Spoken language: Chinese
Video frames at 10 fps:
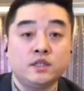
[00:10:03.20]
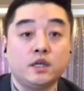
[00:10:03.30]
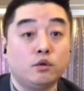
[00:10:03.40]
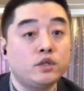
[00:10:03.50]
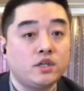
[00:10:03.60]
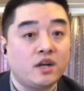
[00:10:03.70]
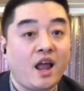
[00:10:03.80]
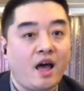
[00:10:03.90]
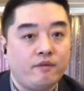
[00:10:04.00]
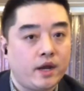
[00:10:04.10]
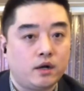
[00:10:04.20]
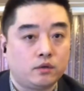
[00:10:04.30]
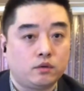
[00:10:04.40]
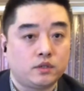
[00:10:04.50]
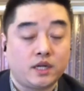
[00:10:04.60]
尤其是拉威尔
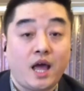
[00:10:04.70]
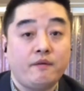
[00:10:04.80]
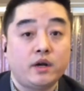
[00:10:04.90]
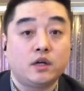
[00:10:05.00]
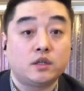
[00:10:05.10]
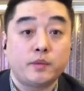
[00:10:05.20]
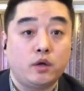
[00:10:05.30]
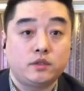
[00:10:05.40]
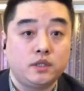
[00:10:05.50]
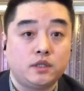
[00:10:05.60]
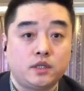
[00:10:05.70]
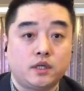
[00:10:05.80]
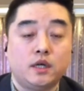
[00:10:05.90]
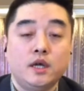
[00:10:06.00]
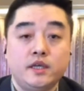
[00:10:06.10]
的东西，拉威尔和德彪西的这
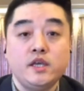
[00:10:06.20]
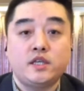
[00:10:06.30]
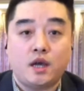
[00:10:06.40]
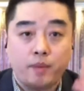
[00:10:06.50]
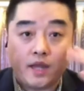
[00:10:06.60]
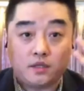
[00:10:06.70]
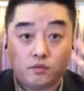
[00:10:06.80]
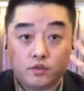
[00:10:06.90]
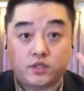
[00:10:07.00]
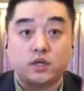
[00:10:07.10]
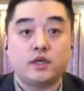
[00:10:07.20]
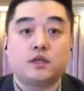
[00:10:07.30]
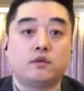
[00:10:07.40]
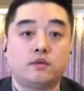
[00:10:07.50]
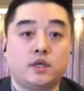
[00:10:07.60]
个印象派的这种声音
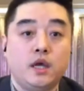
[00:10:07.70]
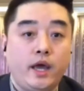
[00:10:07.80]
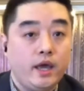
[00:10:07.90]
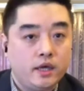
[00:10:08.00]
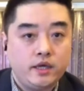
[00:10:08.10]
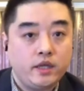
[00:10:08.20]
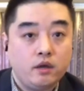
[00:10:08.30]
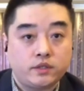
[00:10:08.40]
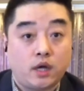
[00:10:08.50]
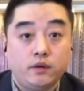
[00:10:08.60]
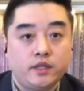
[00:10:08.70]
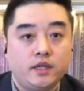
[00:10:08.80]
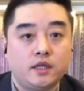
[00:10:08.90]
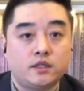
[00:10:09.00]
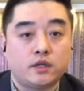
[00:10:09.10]
的东西，哎，一定要早一
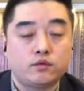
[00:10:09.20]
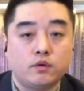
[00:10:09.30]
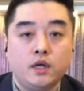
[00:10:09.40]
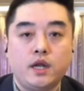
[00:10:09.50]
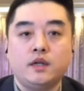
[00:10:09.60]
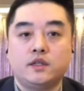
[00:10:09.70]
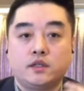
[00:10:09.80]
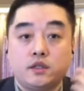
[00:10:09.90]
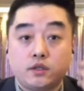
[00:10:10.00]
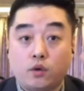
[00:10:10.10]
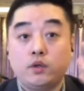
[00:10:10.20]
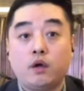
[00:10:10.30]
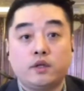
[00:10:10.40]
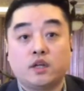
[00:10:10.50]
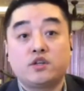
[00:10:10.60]
点点接触，让你的这个头
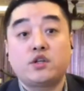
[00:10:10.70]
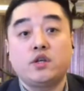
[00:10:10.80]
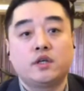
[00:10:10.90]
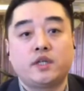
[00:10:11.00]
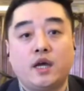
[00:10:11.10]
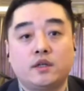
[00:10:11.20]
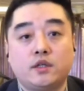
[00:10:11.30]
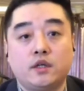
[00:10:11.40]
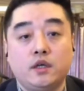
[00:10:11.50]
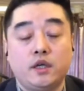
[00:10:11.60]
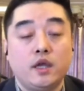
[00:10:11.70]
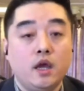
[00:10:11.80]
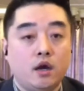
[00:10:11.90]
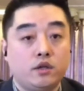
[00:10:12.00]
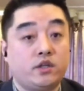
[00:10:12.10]
脑里面适应这样的声音
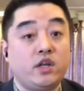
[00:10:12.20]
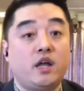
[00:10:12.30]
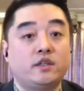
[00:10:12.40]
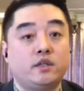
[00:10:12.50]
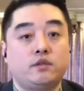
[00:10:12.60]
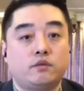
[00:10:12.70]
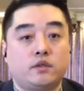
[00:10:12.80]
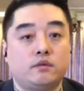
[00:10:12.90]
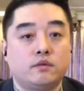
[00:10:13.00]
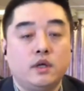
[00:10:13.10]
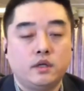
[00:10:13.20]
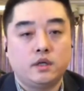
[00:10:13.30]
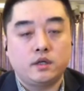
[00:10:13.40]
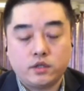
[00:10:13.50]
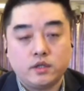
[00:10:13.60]
和适应这种这种
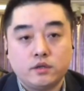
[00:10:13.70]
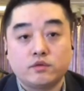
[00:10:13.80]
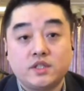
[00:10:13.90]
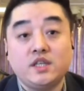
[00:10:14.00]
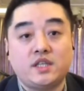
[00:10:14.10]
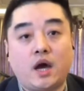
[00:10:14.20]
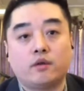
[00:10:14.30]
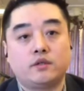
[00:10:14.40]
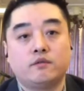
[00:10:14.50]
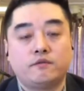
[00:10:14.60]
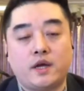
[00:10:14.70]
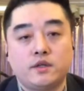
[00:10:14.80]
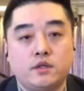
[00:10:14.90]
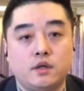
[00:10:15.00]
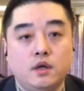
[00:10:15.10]
呃适应这种技巧的这种
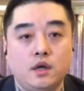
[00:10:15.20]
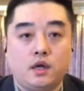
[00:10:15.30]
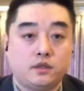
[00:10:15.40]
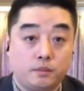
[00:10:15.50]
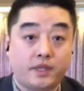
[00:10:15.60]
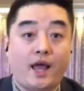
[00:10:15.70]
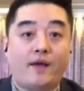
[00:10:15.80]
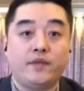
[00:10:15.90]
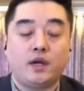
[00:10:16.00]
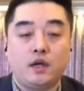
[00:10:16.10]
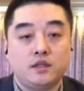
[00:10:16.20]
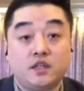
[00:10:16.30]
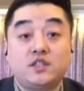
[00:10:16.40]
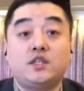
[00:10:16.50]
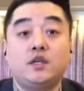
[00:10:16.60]
方式啊，怎么弹的，让你
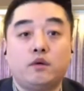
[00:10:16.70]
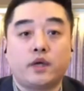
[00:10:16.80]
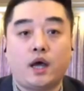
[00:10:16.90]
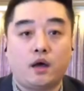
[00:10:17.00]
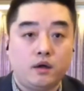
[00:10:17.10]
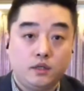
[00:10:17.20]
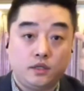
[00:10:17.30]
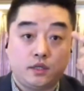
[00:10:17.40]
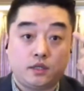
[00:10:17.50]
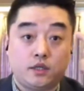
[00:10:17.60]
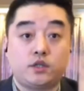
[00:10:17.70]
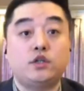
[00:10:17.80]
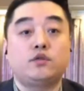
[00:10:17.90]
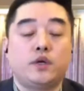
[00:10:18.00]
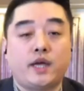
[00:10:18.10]
的肌肉也好，你的这个
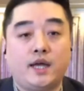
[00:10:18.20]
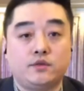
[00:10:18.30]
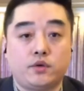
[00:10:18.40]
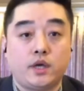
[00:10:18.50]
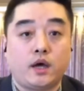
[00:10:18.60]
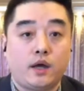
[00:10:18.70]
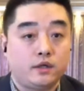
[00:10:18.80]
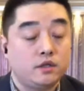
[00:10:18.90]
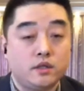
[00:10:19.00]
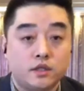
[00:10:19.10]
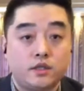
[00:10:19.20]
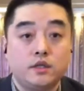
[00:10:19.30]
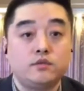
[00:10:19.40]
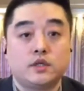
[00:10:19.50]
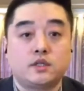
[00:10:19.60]
视觉感觉也好，还是你的
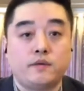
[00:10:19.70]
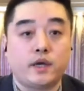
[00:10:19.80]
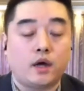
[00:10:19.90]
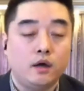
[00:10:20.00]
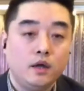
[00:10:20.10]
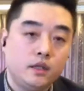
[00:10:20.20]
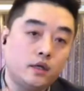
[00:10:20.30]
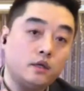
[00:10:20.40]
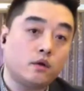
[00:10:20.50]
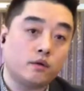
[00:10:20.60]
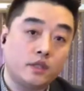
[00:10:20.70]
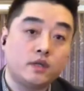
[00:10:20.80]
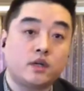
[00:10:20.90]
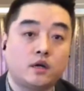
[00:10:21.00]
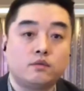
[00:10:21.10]
听觉思维也好，能有一
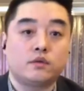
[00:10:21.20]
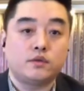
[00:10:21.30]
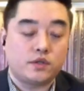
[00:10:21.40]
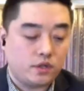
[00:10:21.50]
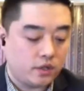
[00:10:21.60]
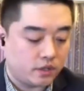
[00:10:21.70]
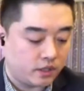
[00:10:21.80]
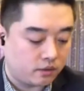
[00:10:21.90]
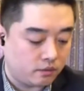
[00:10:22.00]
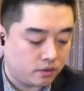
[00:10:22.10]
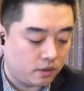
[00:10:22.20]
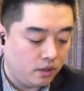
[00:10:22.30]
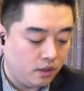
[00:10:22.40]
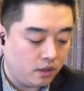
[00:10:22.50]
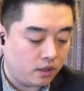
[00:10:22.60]
定程度的去适应这个东西。
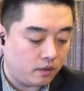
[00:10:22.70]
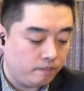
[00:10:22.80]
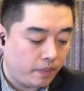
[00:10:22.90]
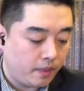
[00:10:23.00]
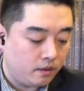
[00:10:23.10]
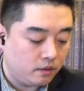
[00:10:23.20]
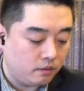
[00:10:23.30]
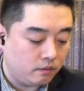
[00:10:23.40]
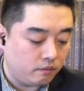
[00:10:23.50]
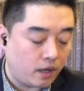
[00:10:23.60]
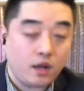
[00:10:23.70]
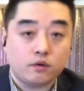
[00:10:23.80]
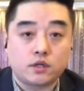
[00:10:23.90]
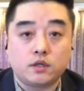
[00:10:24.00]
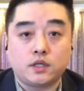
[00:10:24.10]
呃，王老
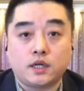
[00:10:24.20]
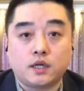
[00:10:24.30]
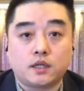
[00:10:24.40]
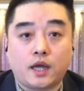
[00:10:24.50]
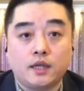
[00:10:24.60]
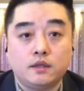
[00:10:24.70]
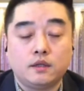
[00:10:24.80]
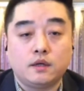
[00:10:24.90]
师这个弹，